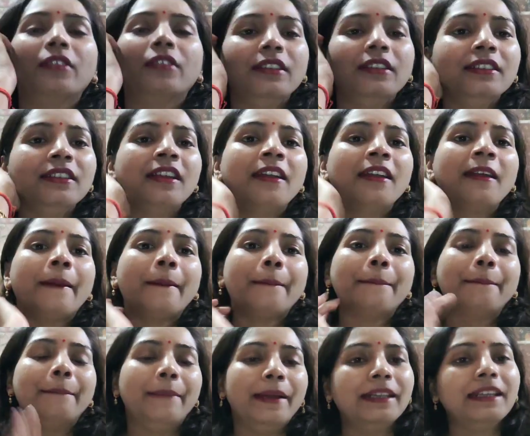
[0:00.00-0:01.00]
अबाउट इट
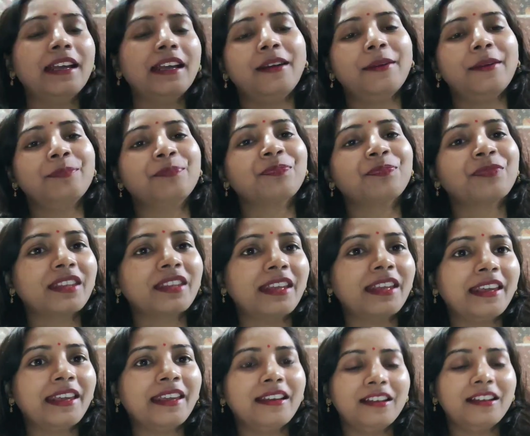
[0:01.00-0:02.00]
बट हाँ
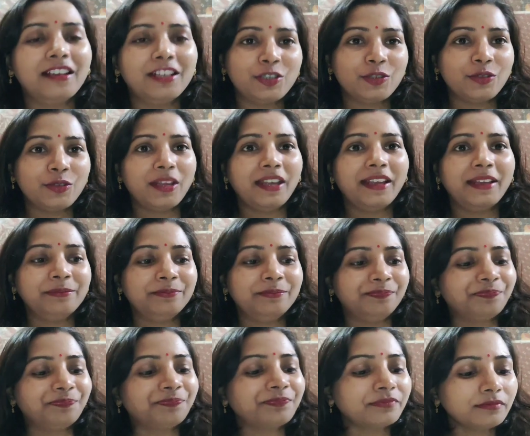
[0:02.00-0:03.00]
ये जो है
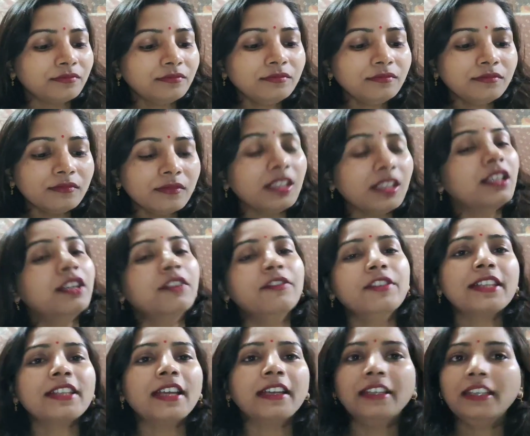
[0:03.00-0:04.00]

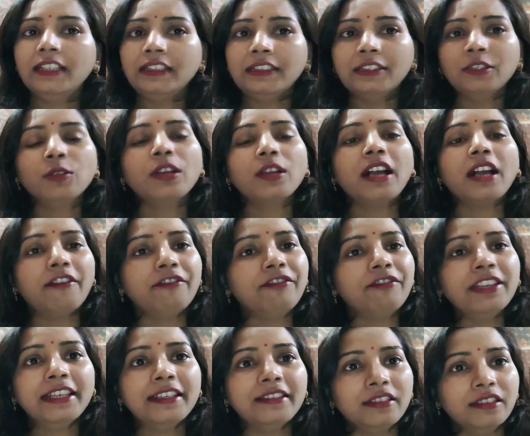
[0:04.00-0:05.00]
रवल साड़ियाँ इन दिनों
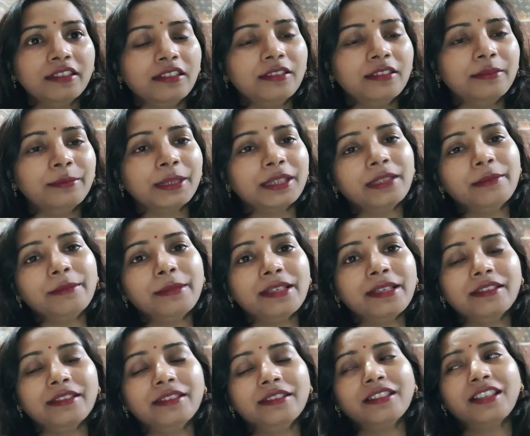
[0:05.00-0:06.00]
काफ़ी मतलब
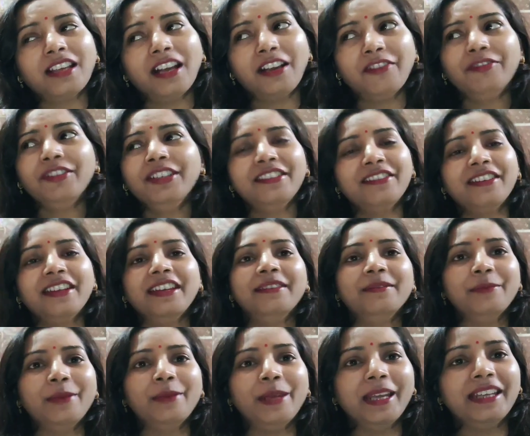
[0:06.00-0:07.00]
काफ़ी
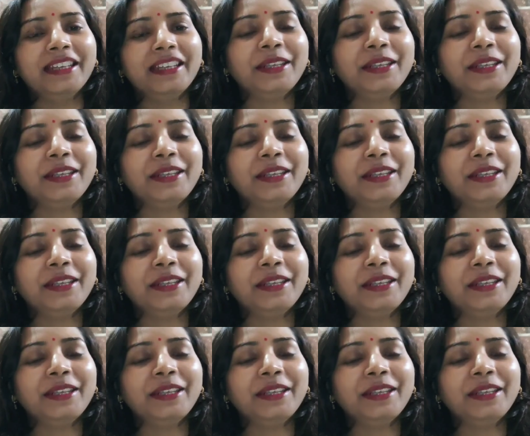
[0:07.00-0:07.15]
ट्रेंड